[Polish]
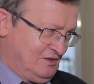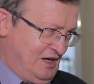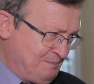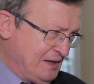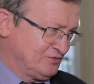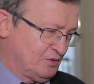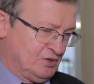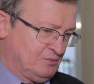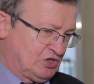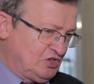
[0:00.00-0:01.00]
Na pewno,
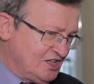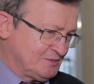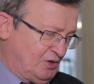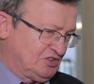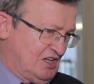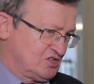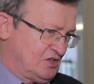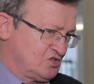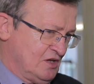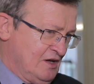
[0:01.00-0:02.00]
bo, bo to nie jest prosta
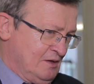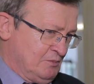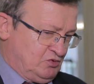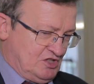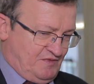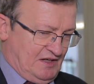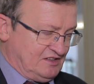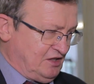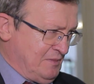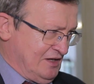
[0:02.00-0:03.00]
rzecz, bo tu jest
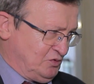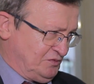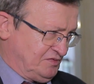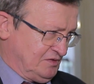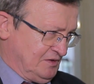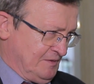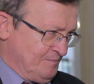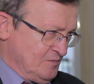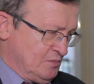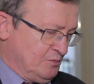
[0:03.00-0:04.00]
wiele tematów.
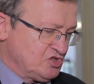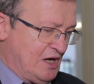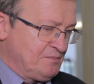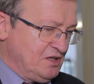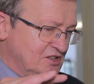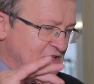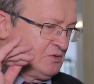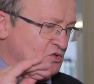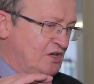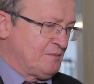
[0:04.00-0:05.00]
Bo można by
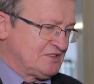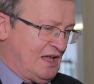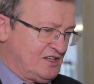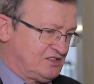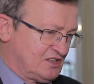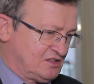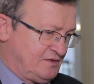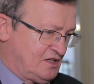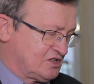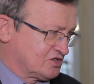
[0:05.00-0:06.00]
jednym ruchem znaleźć te
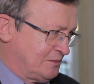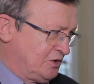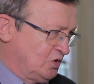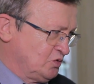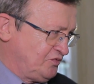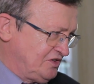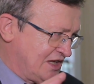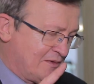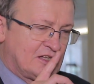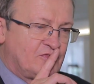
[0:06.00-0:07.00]
200-300 milionów i
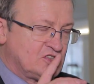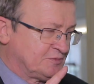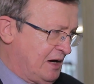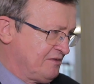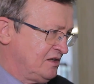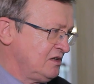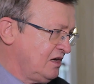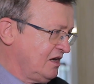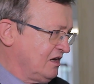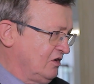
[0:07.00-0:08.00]
załatwić sprawę.
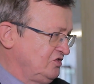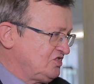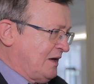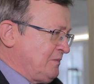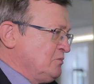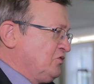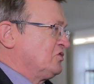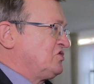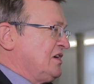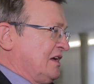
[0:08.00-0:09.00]
Nie, oni sami
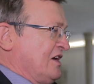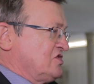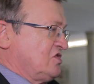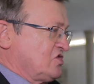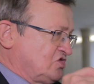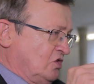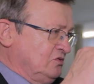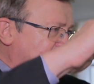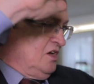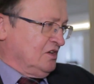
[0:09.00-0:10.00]
mówią ci lekarze, że
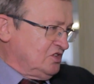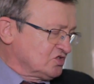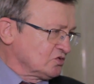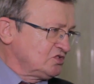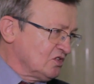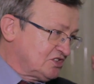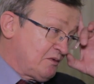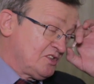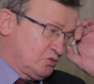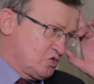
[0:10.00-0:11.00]
chcą dyskusji o
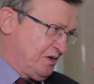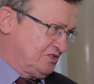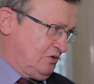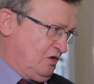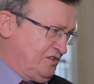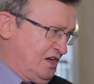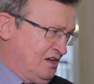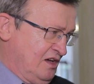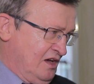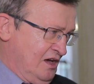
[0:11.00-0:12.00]
całej służbie zdrowia.
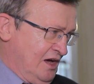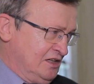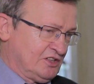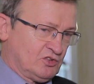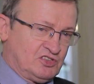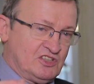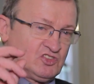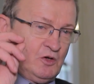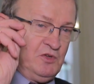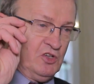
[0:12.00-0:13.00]
Ale tego się nie
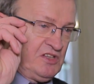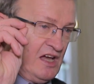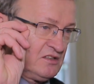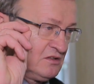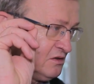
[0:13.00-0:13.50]
zrobi o tak.